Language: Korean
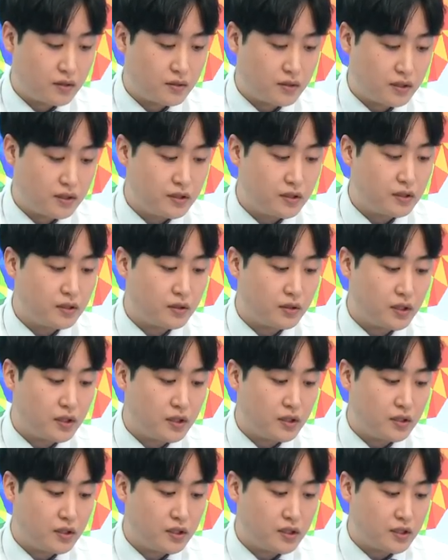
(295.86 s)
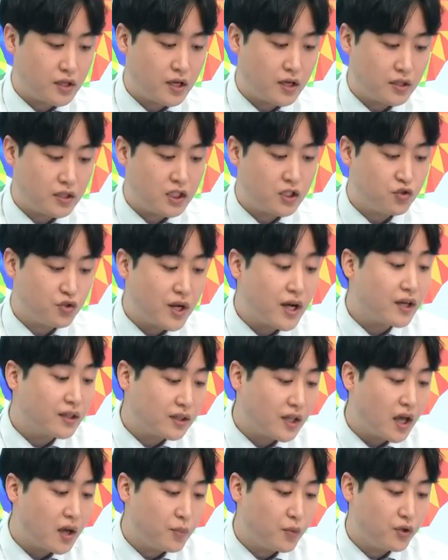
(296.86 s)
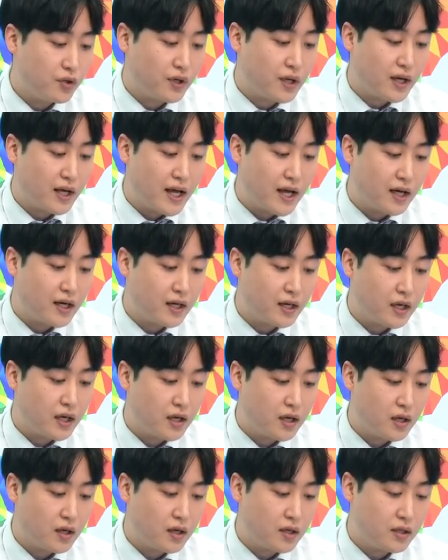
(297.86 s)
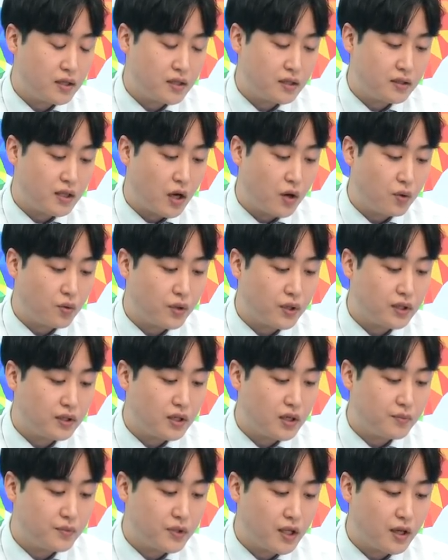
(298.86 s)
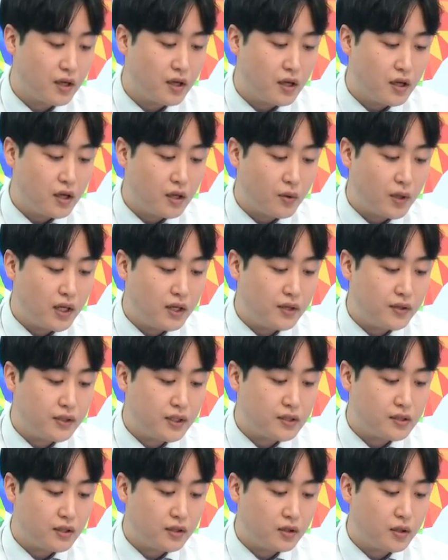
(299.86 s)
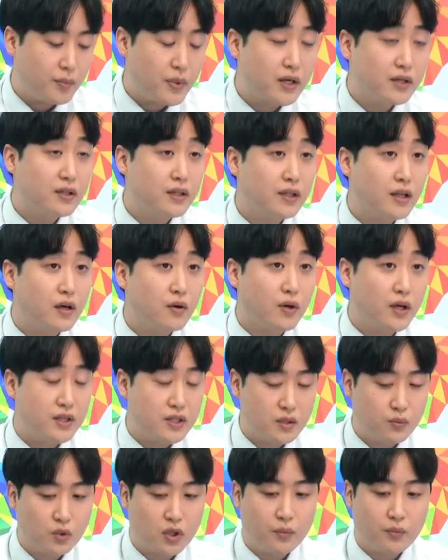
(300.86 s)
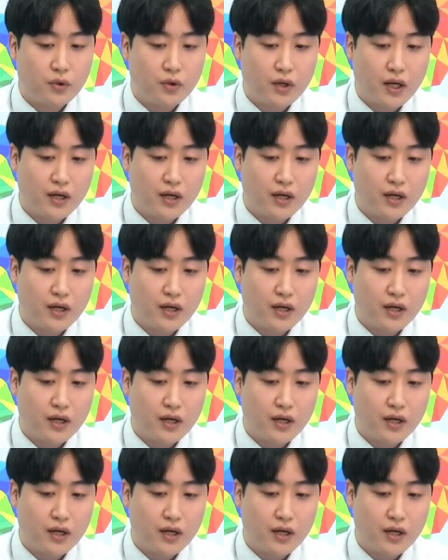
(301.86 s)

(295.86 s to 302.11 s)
그 이제 진출하겠다 뭐 이렇게 강하게 나오고 있기 때문에 관련돼서 인터파크에 대한 관심도 한번